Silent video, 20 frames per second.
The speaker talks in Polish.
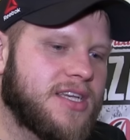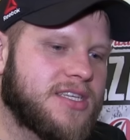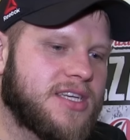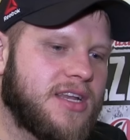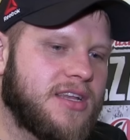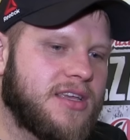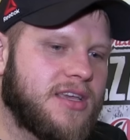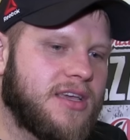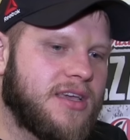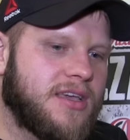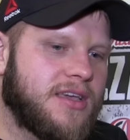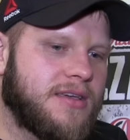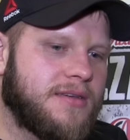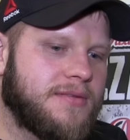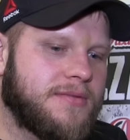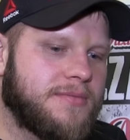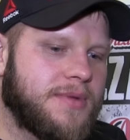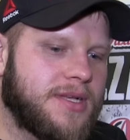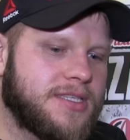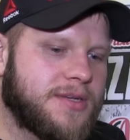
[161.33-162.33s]
Jeżeli
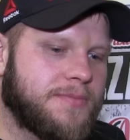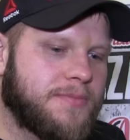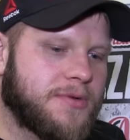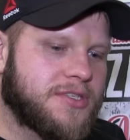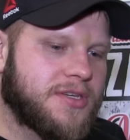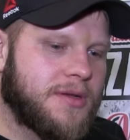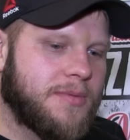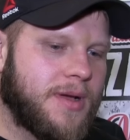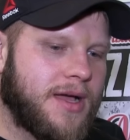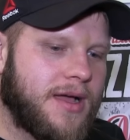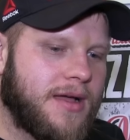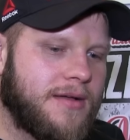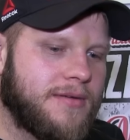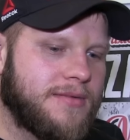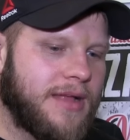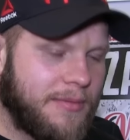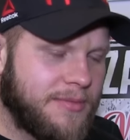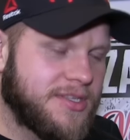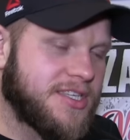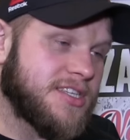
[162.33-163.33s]
będzie potrzeba,
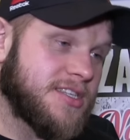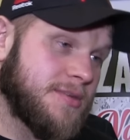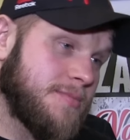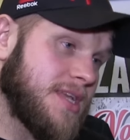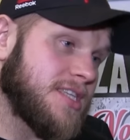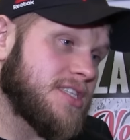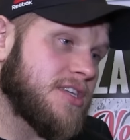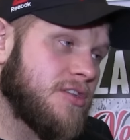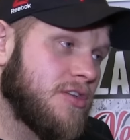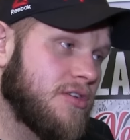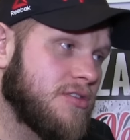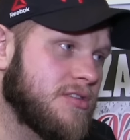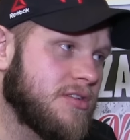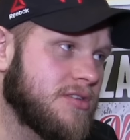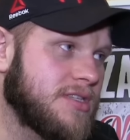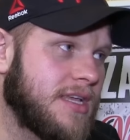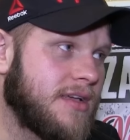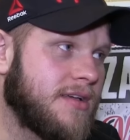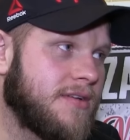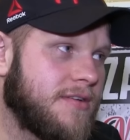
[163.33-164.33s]
a myślę, że będzie, no
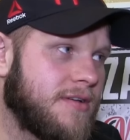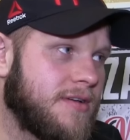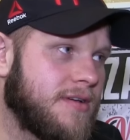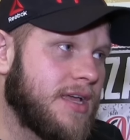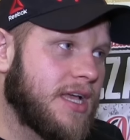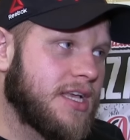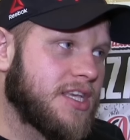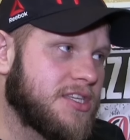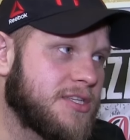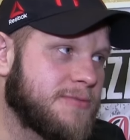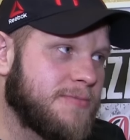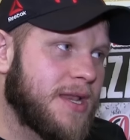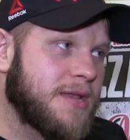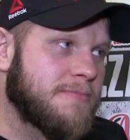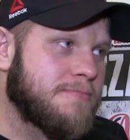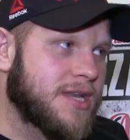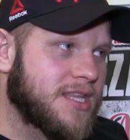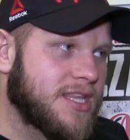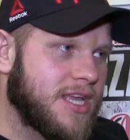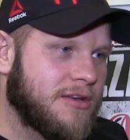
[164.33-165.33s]
to za jakiś
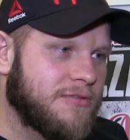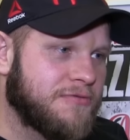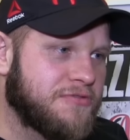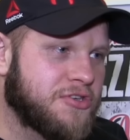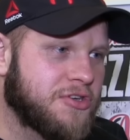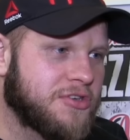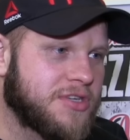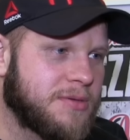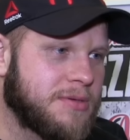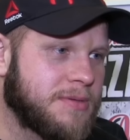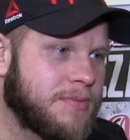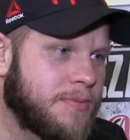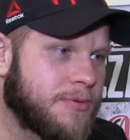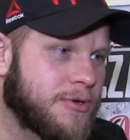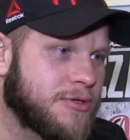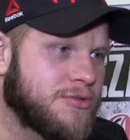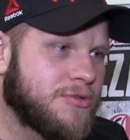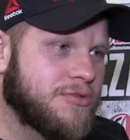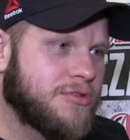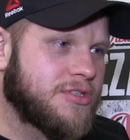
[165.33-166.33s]
sparing partnerów ściągniemy po
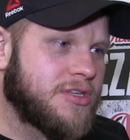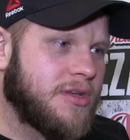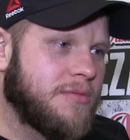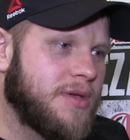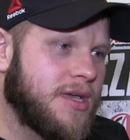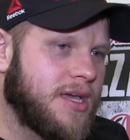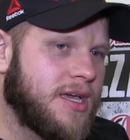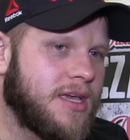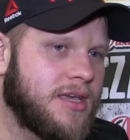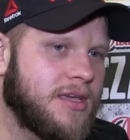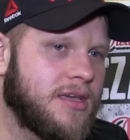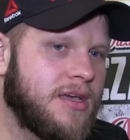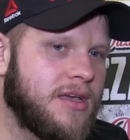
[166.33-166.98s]
prostu do siebie